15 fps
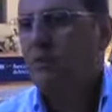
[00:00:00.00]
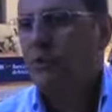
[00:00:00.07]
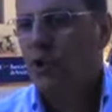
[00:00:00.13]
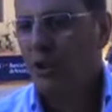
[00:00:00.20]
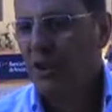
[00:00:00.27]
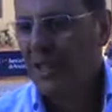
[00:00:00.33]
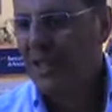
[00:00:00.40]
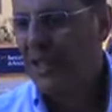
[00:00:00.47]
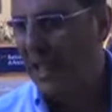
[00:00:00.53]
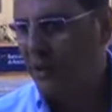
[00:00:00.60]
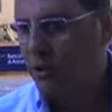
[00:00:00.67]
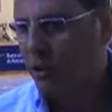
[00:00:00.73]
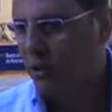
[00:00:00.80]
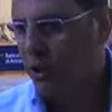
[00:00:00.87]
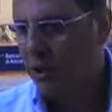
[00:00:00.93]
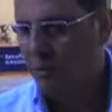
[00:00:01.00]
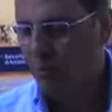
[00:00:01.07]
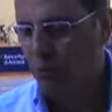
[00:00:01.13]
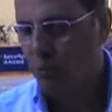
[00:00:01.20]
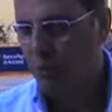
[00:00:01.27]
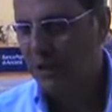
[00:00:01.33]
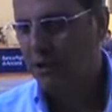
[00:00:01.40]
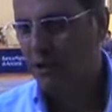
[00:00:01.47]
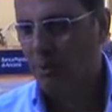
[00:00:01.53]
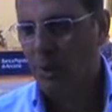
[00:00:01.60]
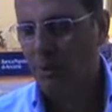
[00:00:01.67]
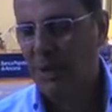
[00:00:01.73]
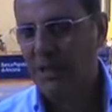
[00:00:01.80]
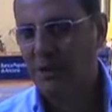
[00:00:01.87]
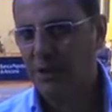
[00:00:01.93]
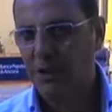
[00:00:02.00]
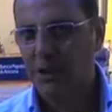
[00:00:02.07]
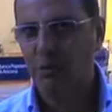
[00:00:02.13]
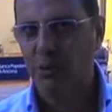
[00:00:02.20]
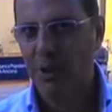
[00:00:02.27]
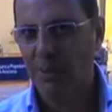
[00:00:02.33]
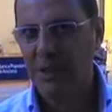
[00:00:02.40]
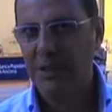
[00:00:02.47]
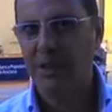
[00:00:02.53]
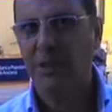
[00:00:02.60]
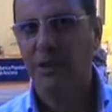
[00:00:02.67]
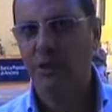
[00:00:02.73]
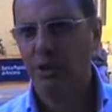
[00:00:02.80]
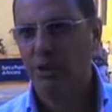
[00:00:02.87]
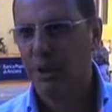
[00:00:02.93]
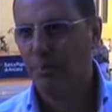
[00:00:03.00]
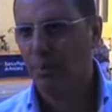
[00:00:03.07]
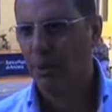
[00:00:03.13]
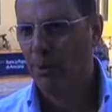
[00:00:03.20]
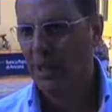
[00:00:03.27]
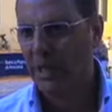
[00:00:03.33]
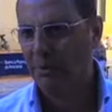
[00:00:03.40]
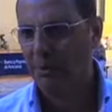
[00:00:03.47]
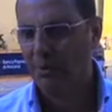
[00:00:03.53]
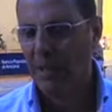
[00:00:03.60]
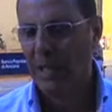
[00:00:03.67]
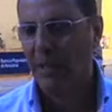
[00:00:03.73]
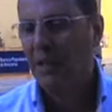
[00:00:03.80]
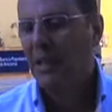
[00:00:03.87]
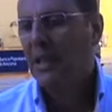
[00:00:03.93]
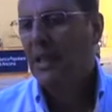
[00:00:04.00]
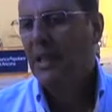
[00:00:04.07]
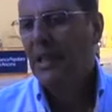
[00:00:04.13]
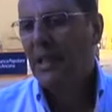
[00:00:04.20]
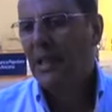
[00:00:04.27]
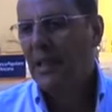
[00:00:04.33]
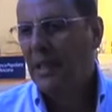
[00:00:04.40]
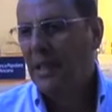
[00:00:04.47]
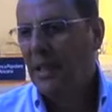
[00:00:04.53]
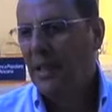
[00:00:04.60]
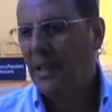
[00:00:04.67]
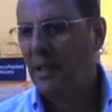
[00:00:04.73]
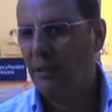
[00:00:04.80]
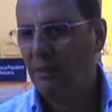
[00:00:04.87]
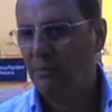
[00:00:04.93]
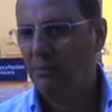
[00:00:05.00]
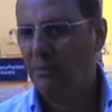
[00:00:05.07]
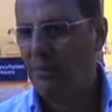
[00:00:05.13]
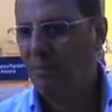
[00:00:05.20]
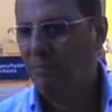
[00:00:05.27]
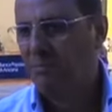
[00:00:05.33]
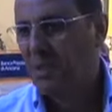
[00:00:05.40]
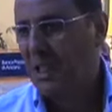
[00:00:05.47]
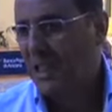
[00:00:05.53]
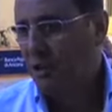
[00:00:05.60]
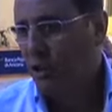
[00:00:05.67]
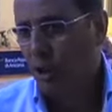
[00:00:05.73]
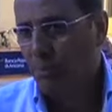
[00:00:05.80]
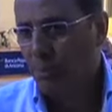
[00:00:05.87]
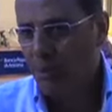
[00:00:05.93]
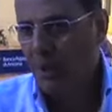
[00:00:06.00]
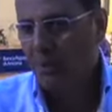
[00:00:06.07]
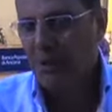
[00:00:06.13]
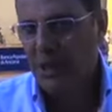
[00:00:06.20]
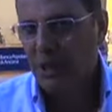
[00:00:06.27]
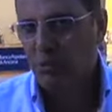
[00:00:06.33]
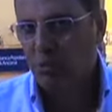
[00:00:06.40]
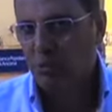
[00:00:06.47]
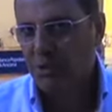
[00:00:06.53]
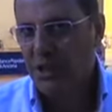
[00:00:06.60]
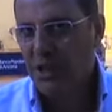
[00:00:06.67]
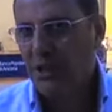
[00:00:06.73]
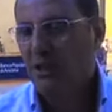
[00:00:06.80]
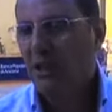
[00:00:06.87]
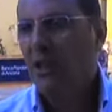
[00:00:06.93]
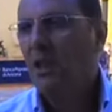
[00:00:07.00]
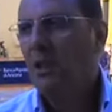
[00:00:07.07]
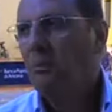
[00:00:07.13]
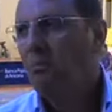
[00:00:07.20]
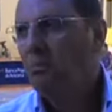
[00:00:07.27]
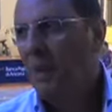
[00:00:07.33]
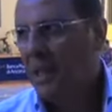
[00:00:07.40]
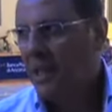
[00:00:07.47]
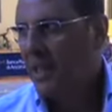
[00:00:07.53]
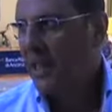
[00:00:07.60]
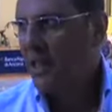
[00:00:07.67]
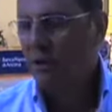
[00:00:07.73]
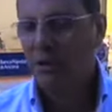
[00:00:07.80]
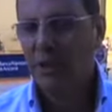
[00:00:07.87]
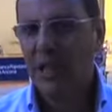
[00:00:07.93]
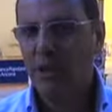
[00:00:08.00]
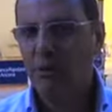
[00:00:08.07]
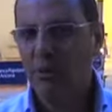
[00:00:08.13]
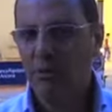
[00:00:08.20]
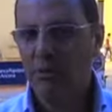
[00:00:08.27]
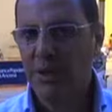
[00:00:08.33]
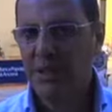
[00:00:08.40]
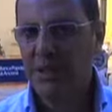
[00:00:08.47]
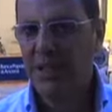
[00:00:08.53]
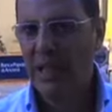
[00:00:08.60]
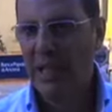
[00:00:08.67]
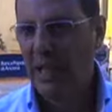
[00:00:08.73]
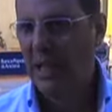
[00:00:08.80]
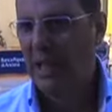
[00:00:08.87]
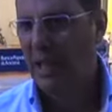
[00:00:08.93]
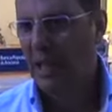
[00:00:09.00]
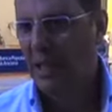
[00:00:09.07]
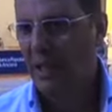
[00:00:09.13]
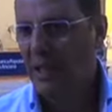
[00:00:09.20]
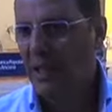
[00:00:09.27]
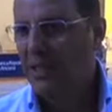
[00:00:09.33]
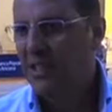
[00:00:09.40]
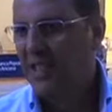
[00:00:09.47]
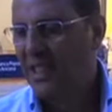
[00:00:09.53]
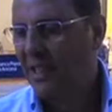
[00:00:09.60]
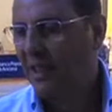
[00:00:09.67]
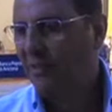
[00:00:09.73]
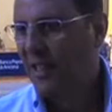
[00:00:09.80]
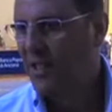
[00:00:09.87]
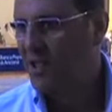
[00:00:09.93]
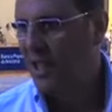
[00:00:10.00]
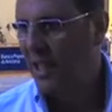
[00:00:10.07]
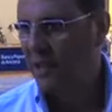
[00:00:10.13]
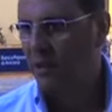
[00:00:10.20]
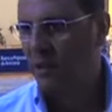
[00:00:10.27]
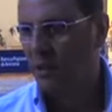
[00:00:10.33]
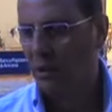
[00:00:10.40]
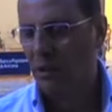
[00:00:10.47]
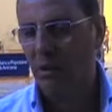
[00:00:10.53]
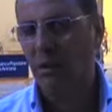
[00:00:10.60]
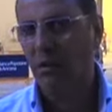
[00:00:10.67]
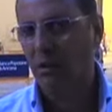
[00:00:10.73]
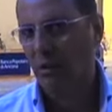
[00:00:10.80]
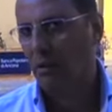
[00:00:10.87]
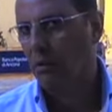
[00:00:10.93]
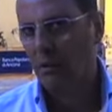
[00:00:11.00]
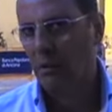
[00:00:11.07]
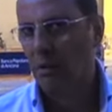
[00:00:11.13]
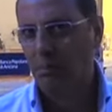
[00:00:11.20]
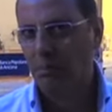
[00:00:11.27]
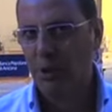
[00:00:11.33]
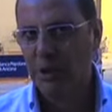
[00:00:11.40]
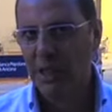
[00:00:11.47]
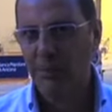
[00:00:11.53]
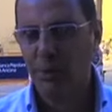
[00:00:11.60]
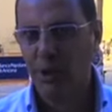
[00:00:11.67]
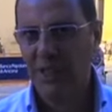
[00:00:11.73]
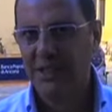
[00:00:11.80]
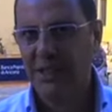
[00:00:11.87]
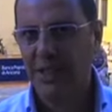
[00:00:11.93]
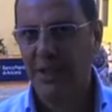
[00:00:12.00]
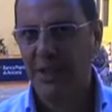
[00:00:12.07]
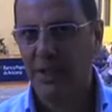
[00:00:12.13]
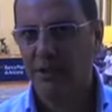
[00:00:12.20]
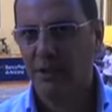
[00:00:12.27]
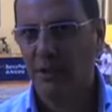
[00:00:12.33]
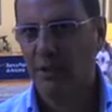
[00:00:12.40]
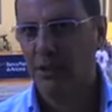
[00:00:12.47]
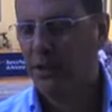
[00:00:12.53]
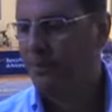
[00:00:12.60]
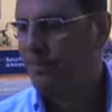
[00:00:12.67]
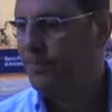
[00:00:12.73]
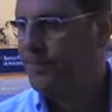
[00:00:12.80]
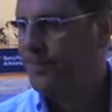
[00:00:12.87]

Non è detto, in questo momento sicuramente ci sono dei problemi, ma, ehm, che sono problemi di tutti, ma credo che comunque sia strada facendo potrebbero essere risolti.